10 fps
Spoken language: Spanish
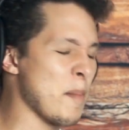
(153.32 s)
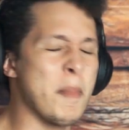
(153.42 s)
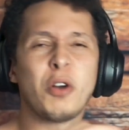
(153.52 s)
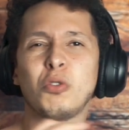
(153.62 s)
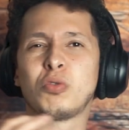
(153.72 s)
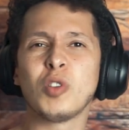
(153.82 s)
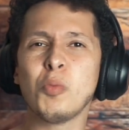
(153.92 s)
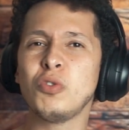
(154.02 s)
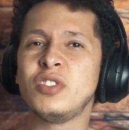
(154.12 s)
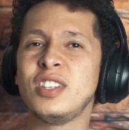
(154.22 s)
Me gustó
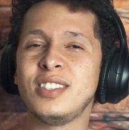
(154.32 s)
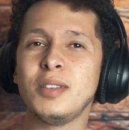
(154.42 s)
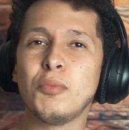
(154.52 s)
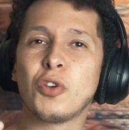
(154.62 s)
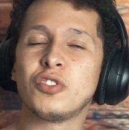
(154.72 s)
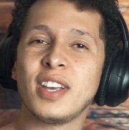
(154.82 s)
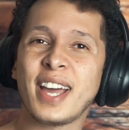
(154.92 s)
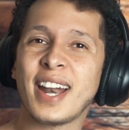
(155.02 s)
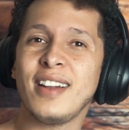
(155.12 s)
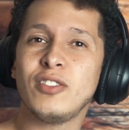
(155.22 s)
muchísimo, no sé
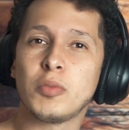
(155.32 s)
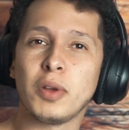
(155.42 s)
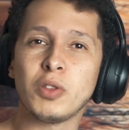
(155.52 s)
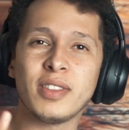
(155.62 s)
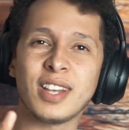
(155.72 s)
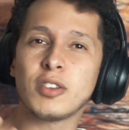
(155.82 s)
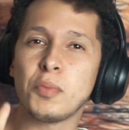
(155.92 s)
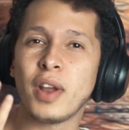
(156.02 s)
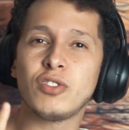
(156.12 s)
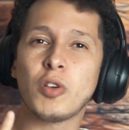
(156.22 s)
qué era el instrumento atrás, como
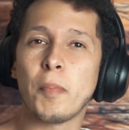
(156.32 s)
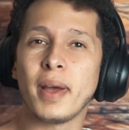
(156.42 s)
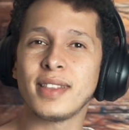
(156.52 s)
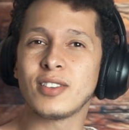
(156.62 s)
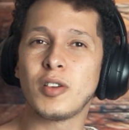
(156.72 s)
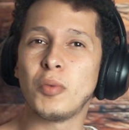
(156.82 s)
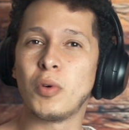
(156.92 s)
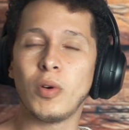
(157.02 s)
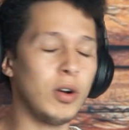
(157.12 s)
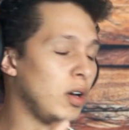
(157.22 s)
unas trompetas,
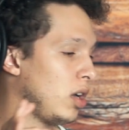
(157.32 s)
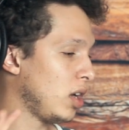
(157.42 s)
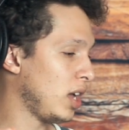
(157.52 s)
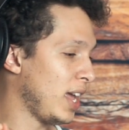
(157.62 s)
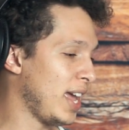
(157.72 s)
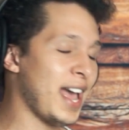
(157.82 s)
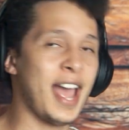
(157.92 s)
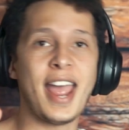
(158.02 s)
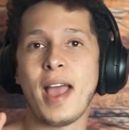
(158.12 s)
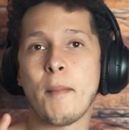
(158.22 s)
como, oh,
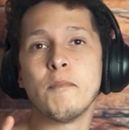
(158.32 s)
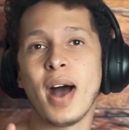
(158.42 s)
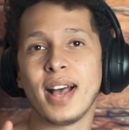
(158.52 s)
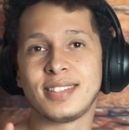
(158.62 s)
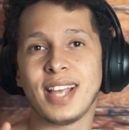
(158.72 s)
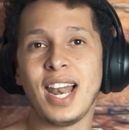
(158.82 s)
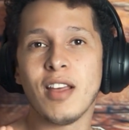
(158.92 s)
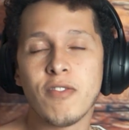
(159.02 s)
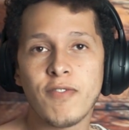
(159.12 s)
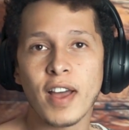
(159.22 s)
más el
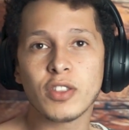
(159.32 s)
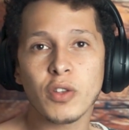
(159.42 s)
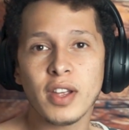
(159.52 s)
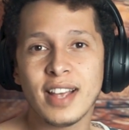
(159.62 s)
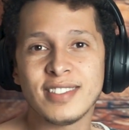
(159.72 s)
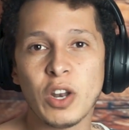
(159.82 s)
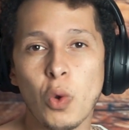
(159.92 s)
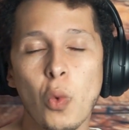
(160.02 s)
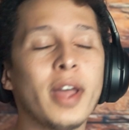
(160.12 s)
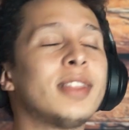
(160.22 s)
efecto de la
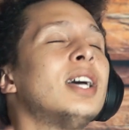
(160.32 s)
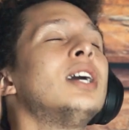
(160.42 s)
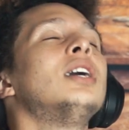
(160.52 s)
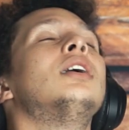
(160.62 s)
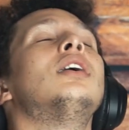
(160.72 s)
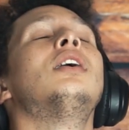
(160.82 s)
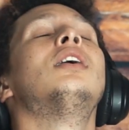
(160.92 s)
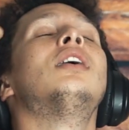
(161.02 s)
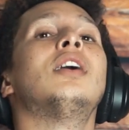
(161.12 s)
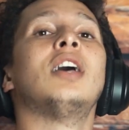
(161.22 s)
silueta.
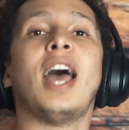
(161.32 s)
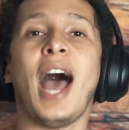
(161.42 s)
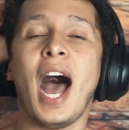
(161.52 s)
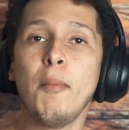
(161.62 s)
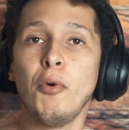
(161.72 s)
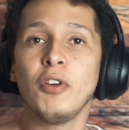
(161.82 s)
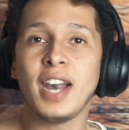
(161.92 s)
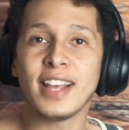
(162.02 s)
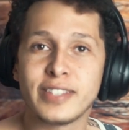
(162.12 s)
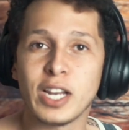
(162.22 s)
Amo
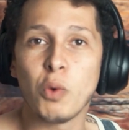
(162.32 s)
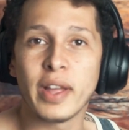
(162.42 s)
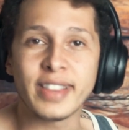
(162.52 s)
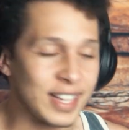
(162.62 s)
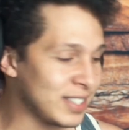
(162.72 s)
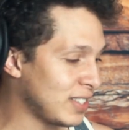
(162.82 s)
las siluetas.